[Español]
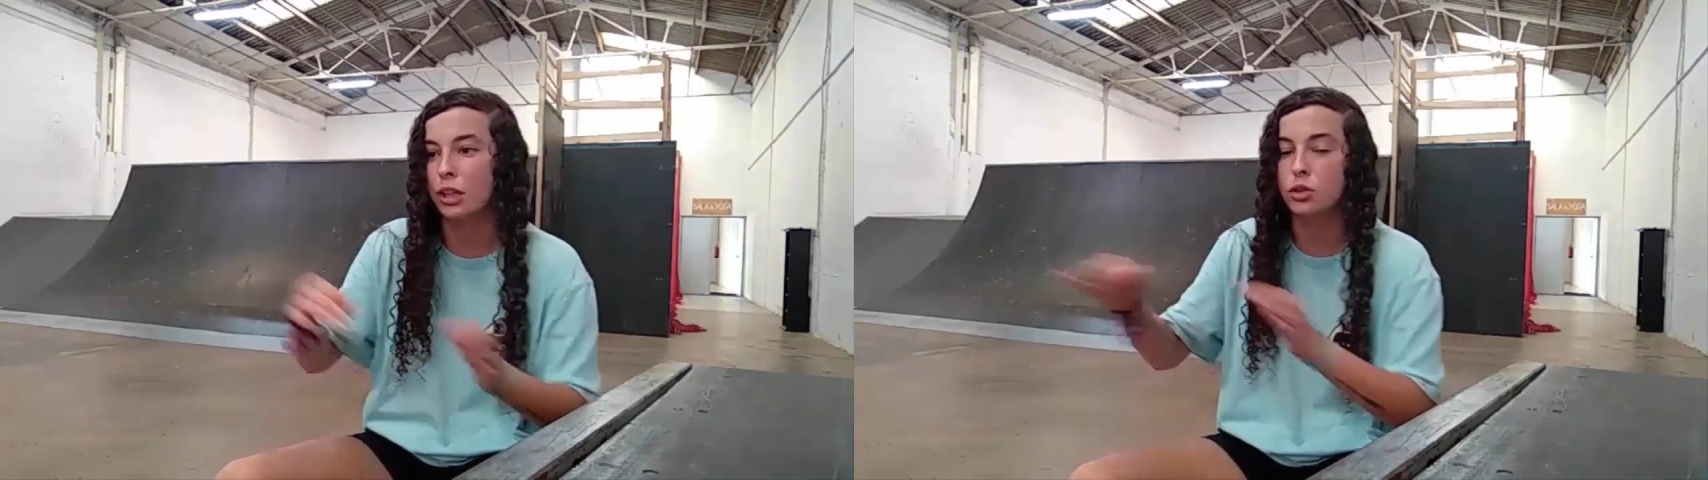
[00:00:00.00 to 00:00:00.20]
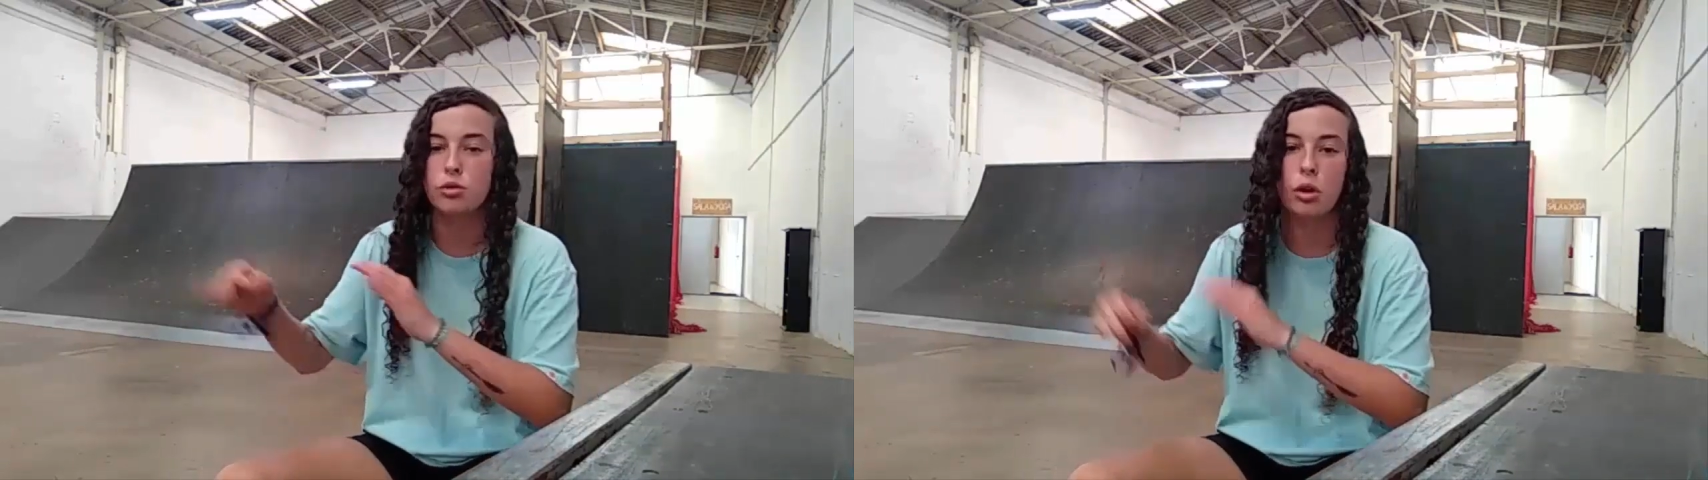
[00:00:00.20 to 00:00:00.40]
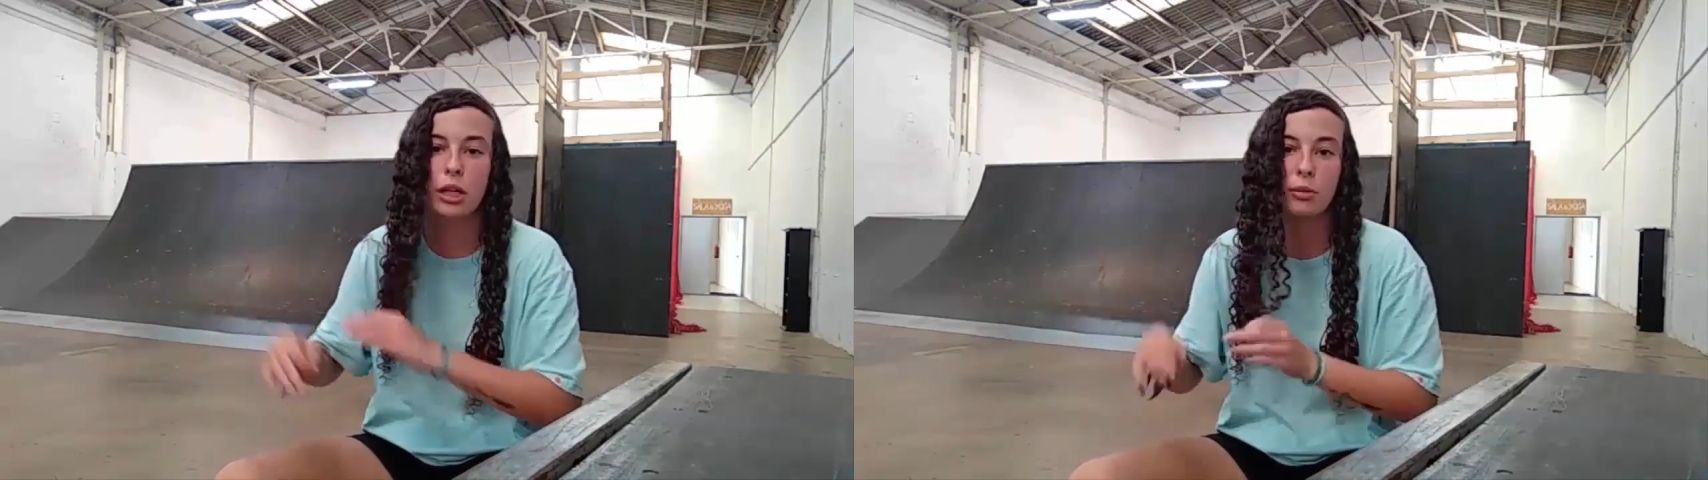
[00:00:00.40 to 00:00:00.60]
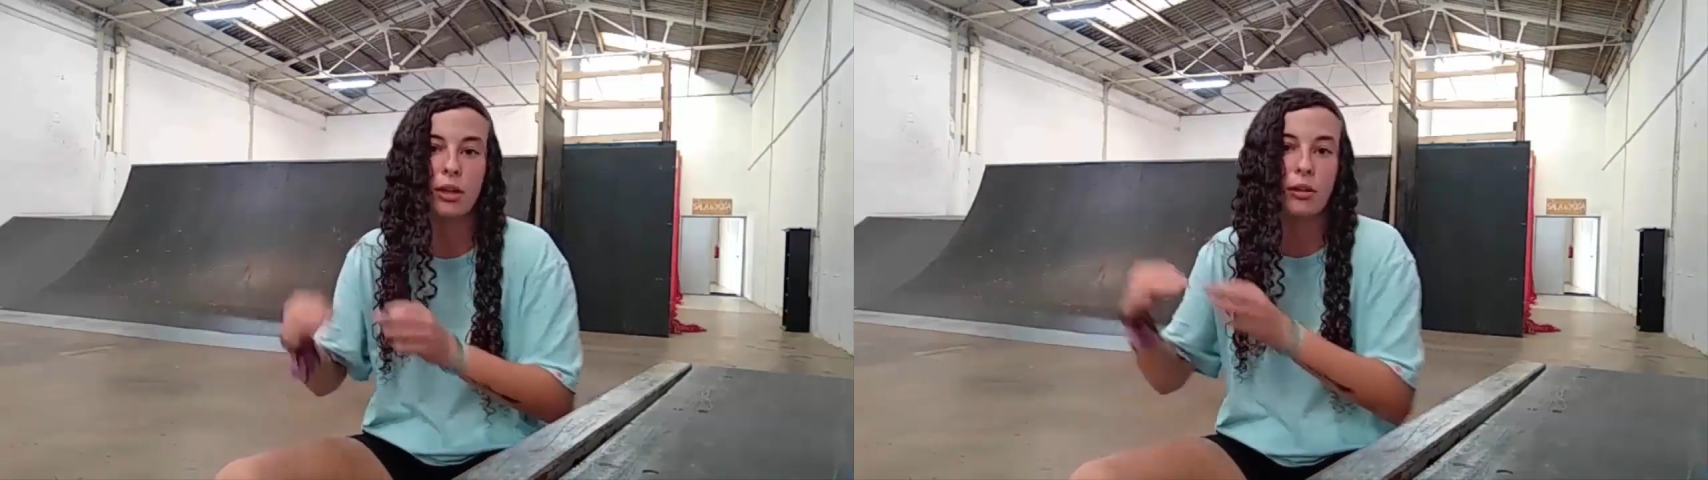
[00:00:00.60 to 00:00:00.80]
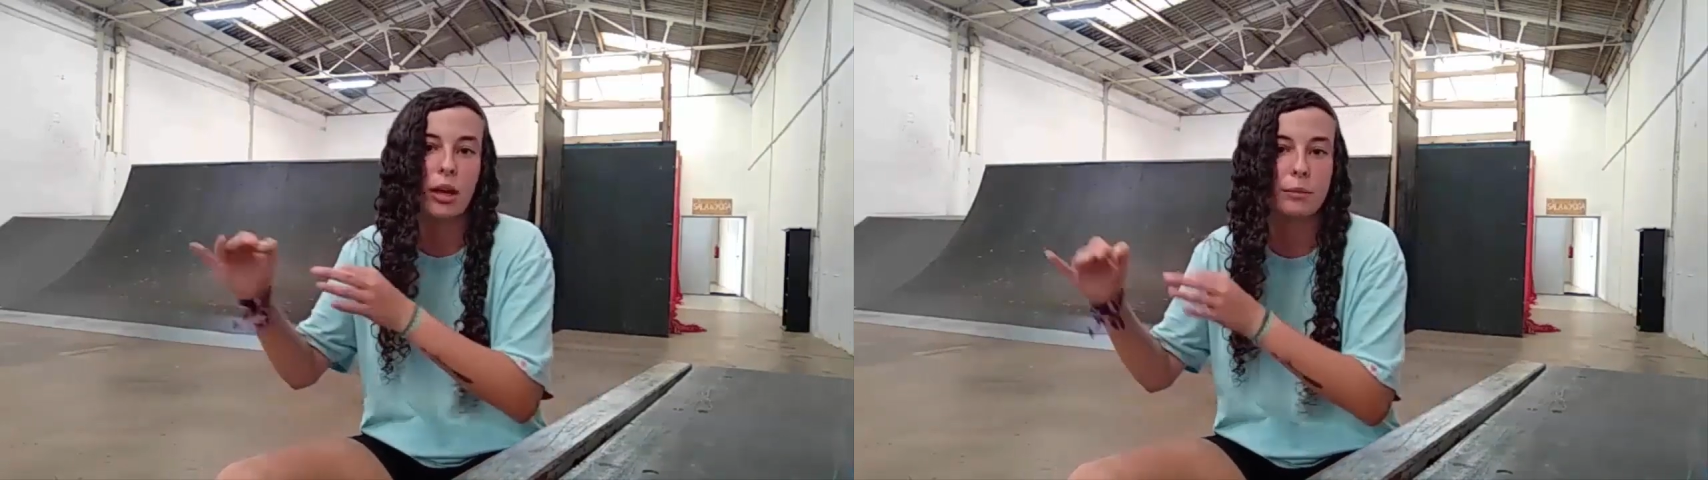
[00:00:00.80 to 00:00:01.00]
Te haces un oli, te
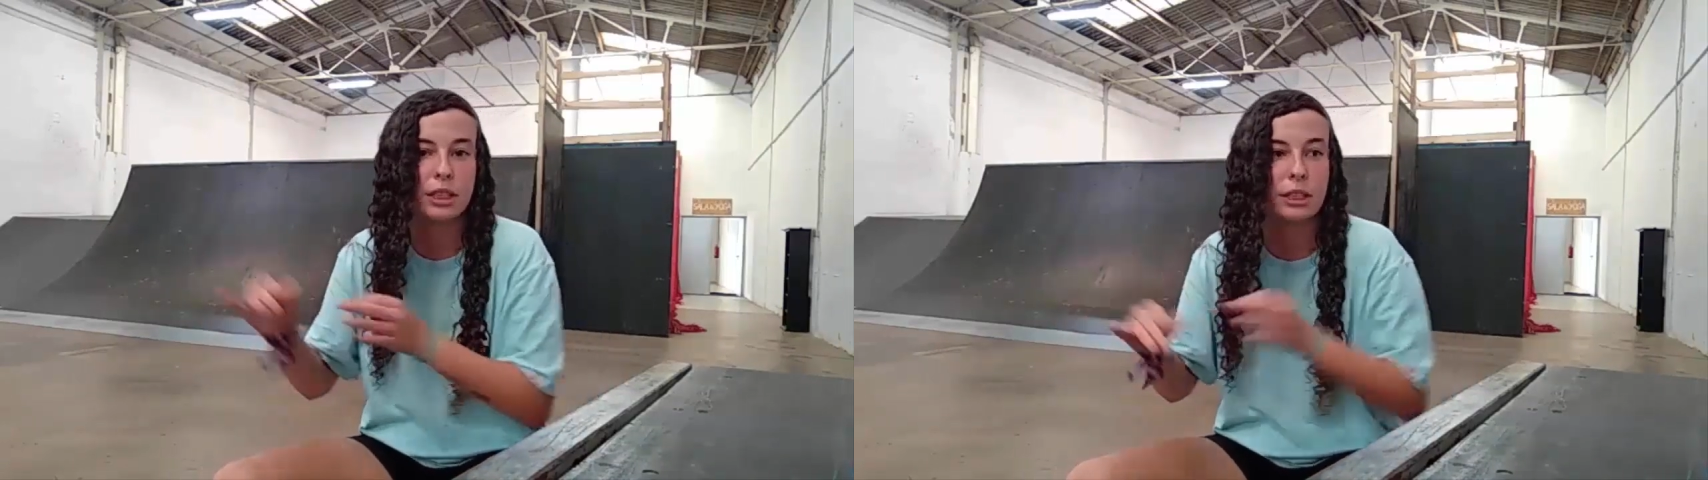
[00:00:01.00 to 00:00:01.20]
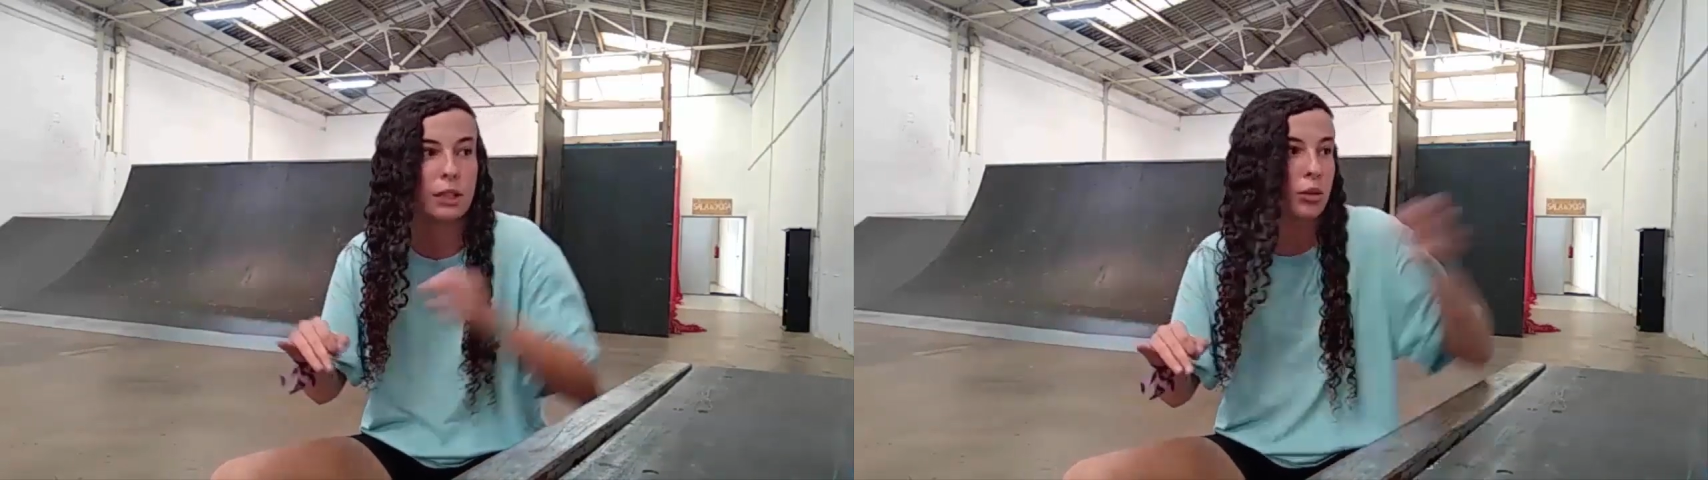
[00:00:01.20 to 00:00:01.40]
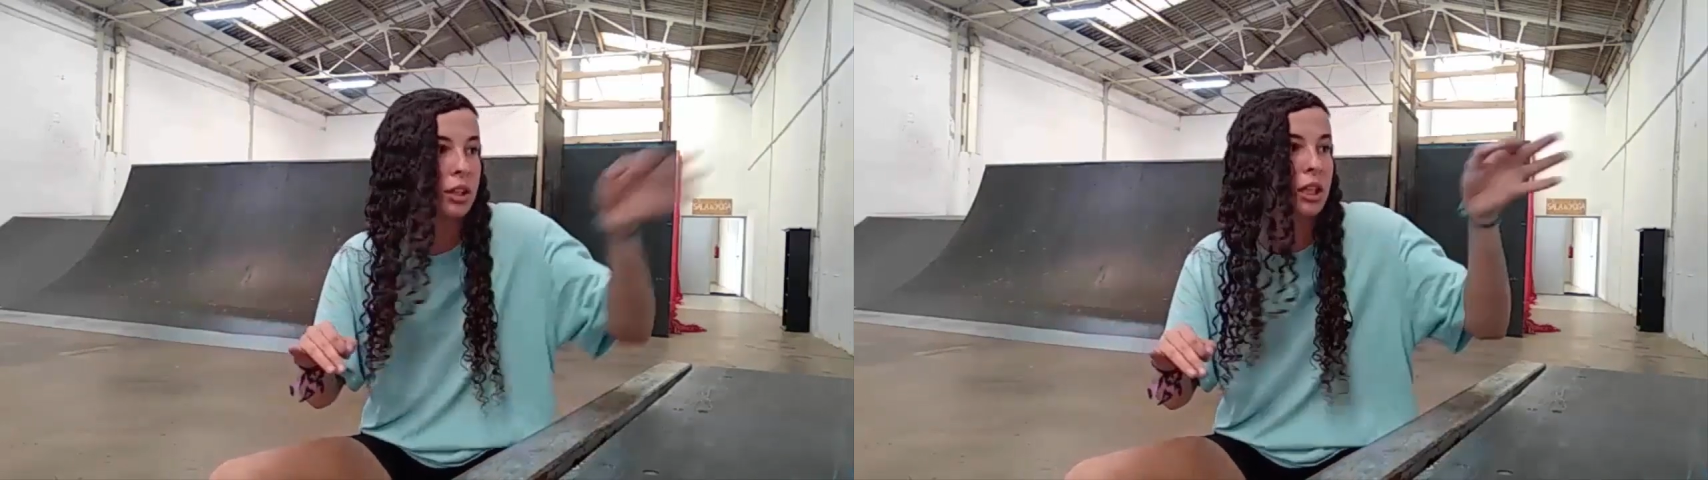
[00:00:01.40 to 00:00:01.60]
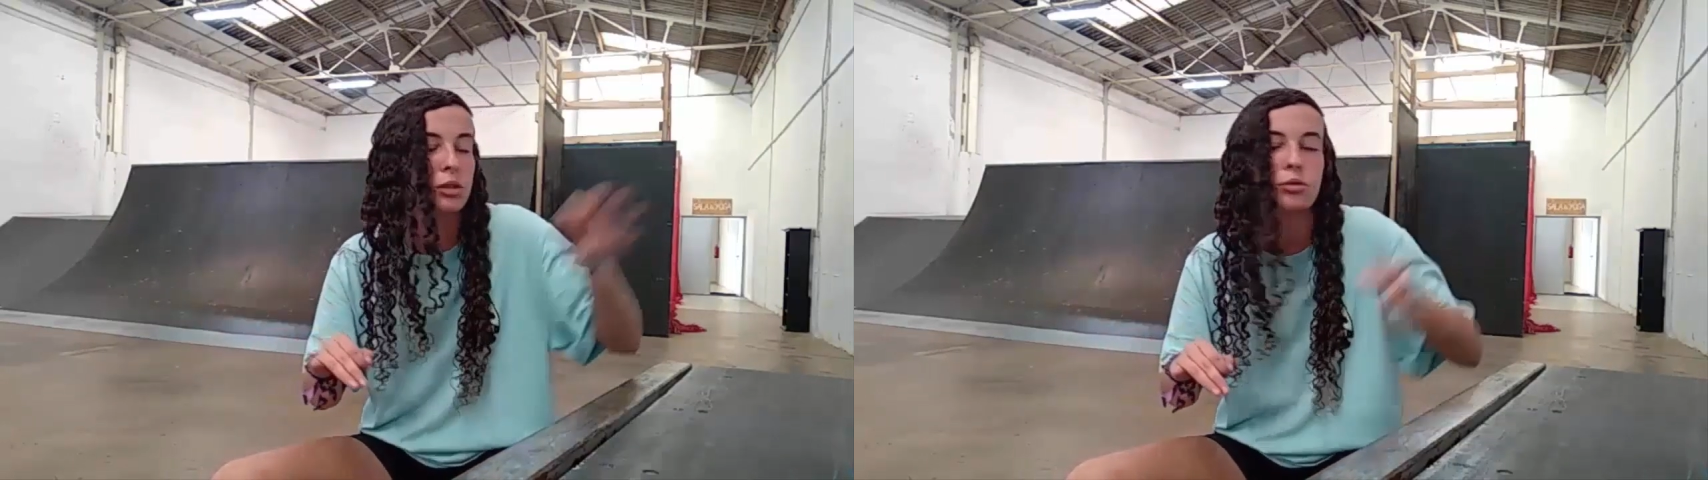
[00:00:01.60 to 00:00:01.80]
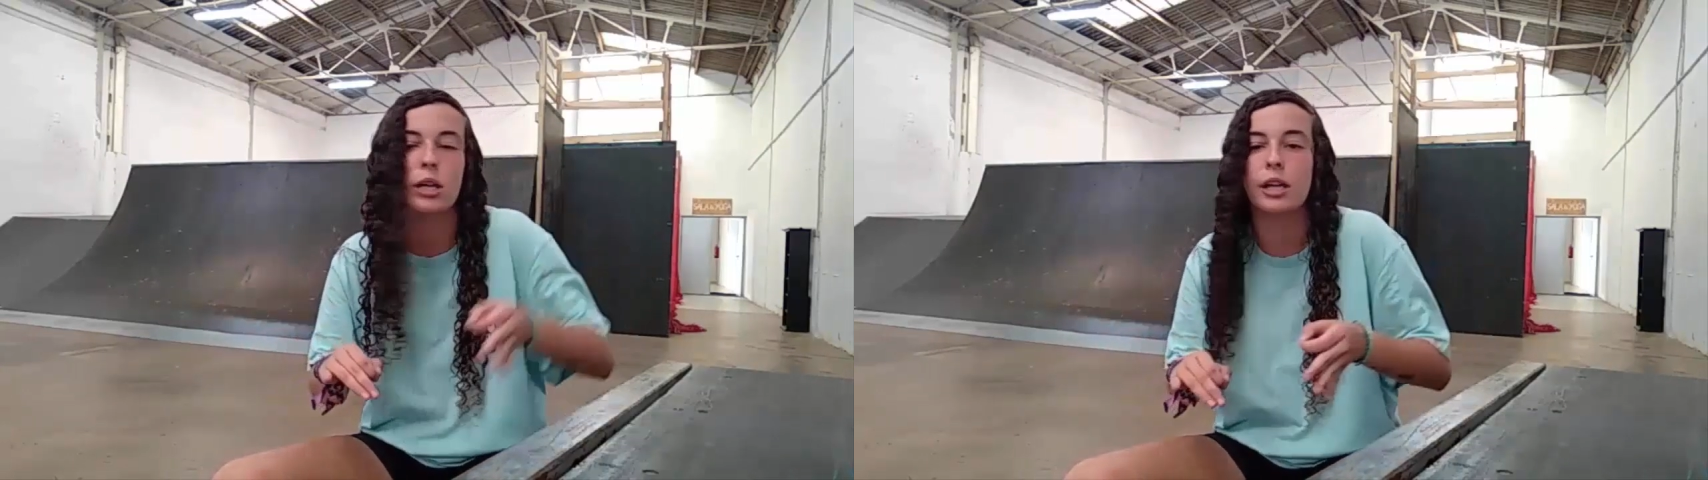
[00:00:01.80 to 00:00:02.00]
voy a dar una camiseta, tú te
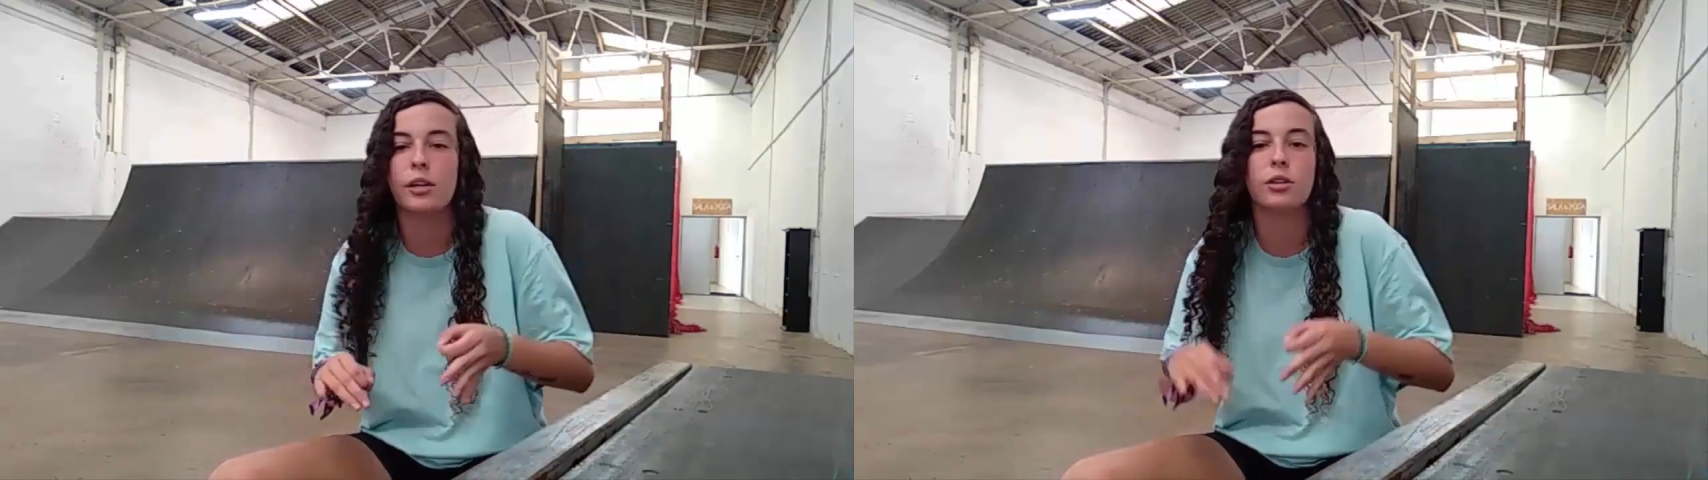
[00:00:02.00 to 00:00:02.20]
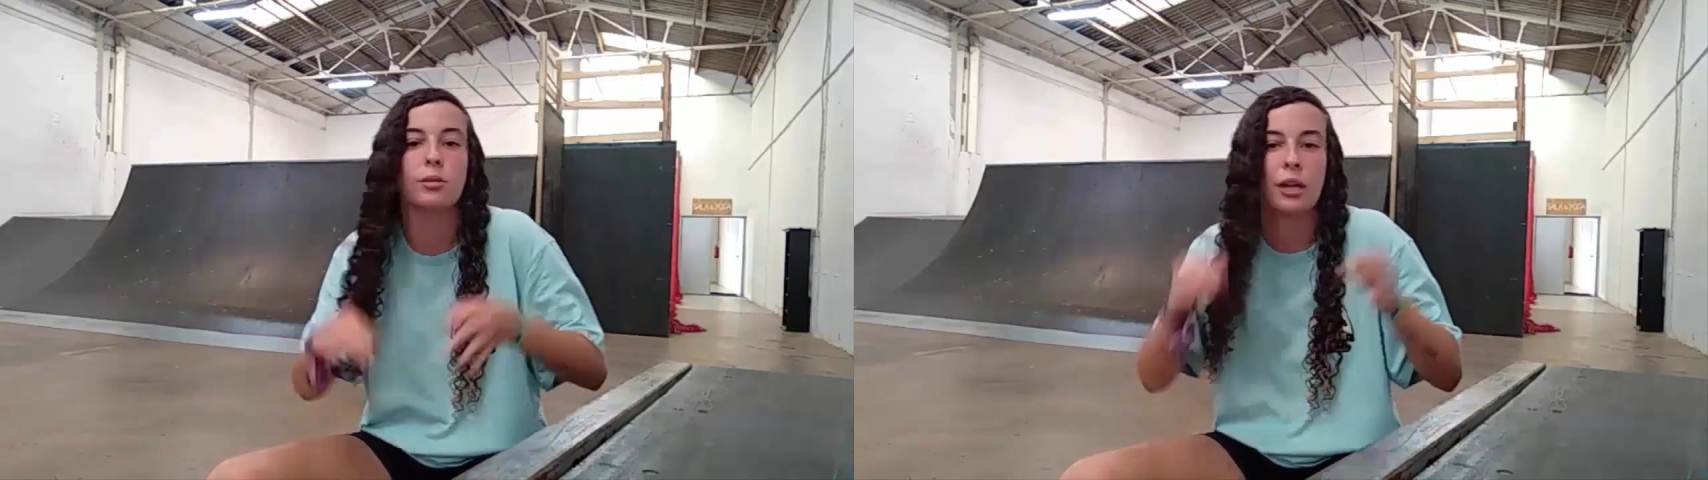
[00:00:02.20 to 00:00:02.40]
haces un aéreo,